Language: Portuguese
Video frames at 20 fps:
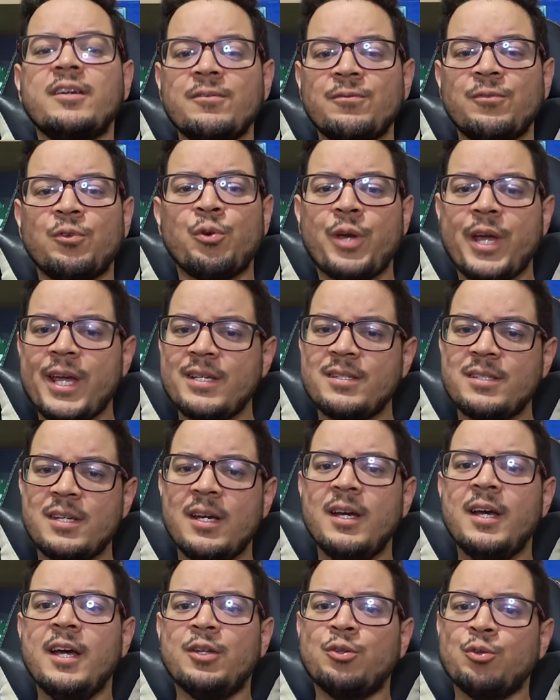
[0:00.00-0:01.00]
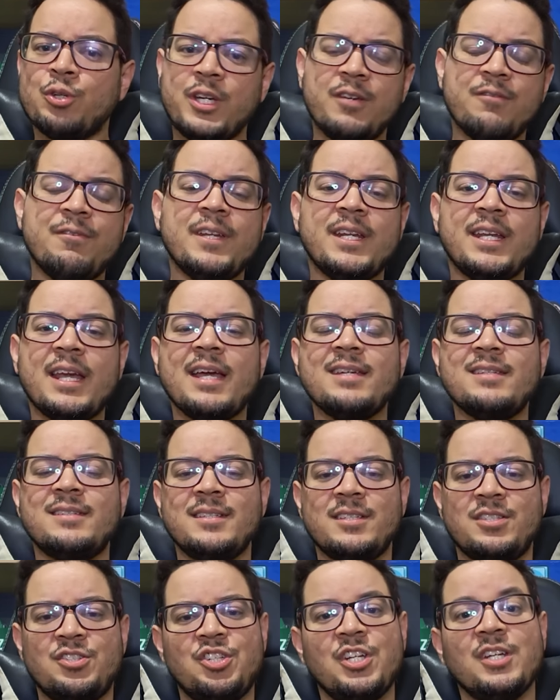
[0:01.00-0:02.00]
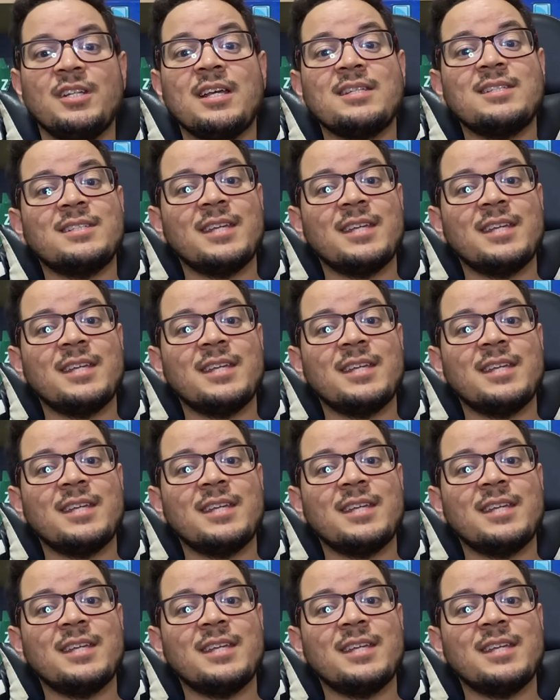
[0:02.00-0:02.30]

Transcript: influência no que viria a existir na